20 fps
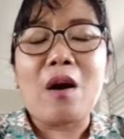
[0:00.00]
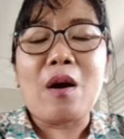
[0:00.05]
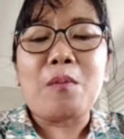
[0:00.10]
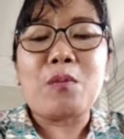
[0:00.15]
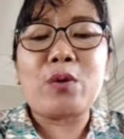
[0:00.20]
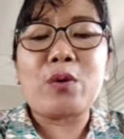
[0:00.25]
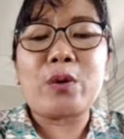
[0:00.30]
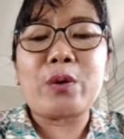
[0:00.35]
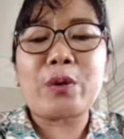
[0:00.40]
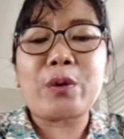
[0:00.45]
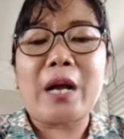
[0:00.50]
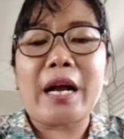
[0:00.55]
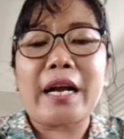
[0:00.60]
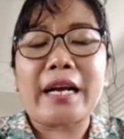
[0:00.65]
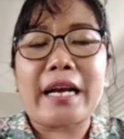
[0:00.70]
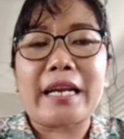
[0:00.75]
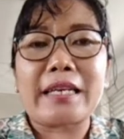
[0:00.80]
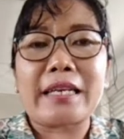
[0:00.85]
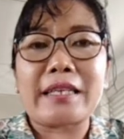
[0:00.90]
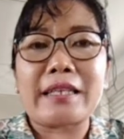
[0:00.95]
Bu Guru
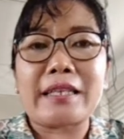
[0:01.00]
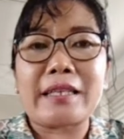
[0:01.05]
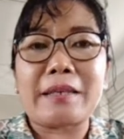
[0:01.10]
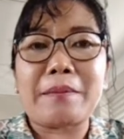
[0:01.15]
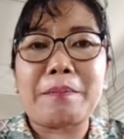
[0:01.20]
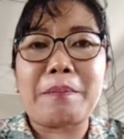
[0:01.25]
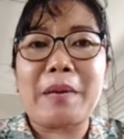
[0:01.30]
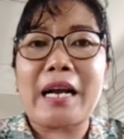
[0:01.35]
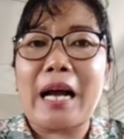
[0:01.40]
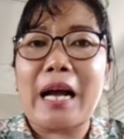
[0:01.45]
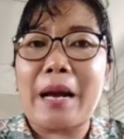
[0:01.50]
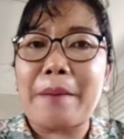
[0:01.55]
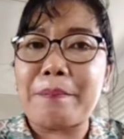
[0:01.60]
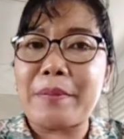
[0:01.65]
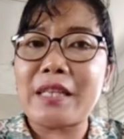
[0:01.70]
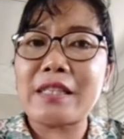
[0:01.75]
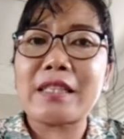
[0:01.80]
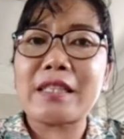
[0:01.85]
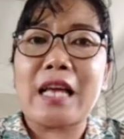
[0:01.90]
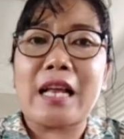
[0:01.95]
akan
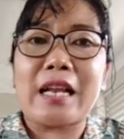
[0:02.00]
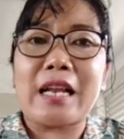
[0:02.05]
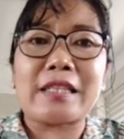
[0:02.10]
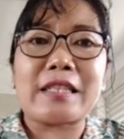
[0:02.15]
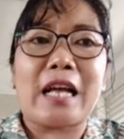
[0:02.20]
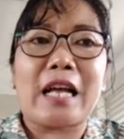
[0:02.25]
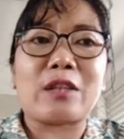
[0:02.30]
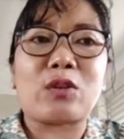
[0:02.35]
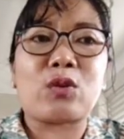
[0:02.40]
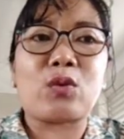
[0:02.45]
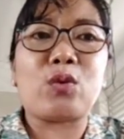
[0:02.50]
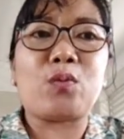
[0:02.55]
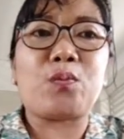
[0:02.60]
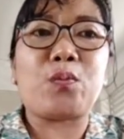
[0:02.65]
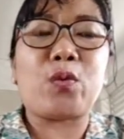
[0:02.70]
mengambil salah satu